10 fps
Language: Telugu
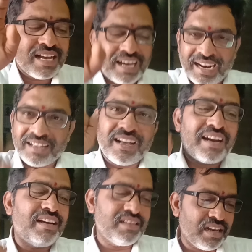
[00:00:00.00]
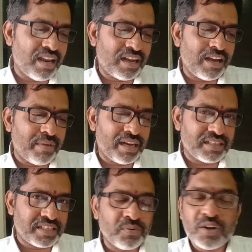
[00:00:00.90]
రంగారెడ్డి జిల్లాగా
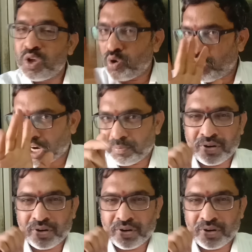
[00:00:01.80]
మార్చిరు ఒకప్పుడు